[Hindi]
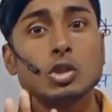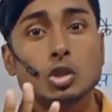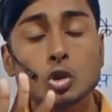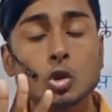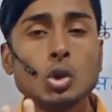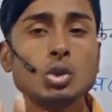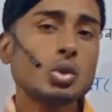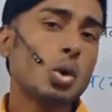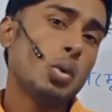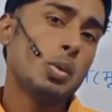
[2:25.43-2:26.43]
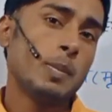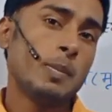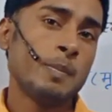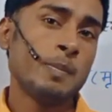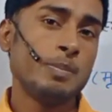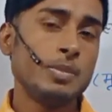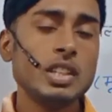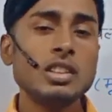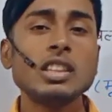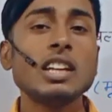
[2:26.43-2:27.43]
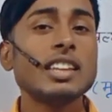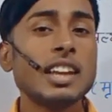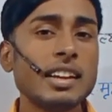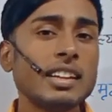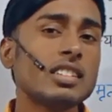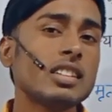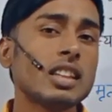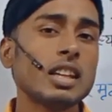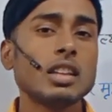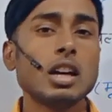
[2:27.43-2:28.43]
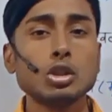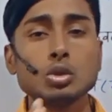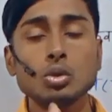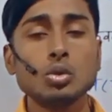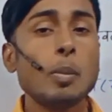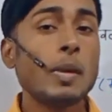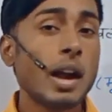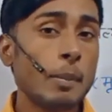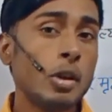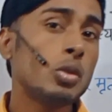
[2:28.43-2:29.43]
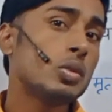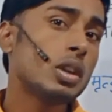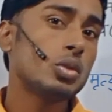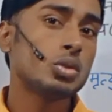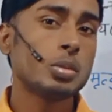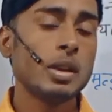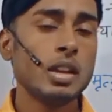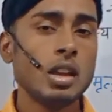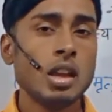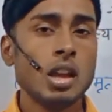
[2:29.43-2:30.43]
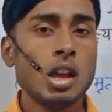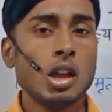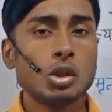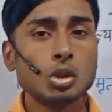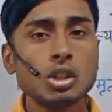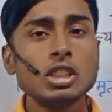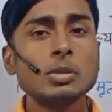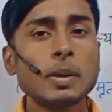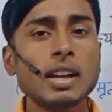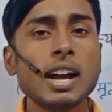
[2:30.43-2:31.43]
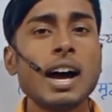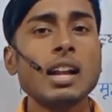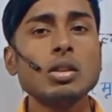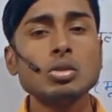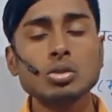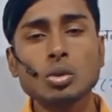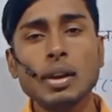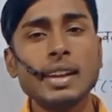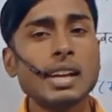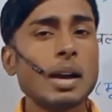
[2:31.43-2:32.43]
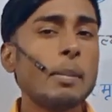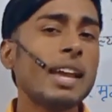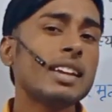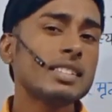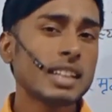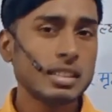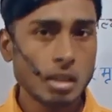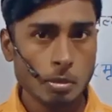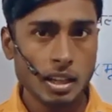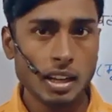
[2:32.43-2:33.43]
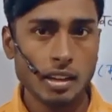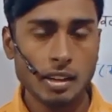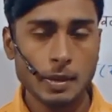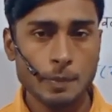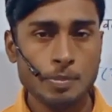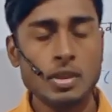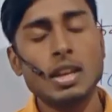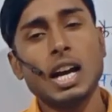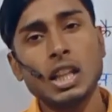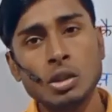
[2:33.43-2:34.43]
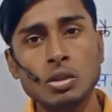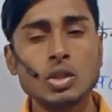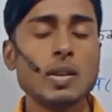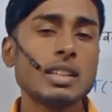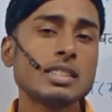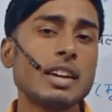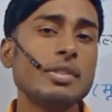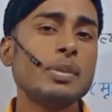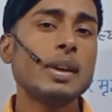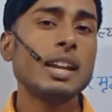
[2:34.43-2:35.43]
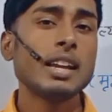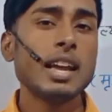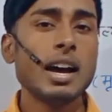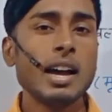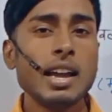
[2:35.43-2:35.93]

सौ सौ दिन तक यज्ञ चलता था सौ सौ ब्राह्मण होंगे उसमें तो इस प्रकार उसको है ना कमाई का साधन बना लिया अंधविश्वास काफ़ी फैल गया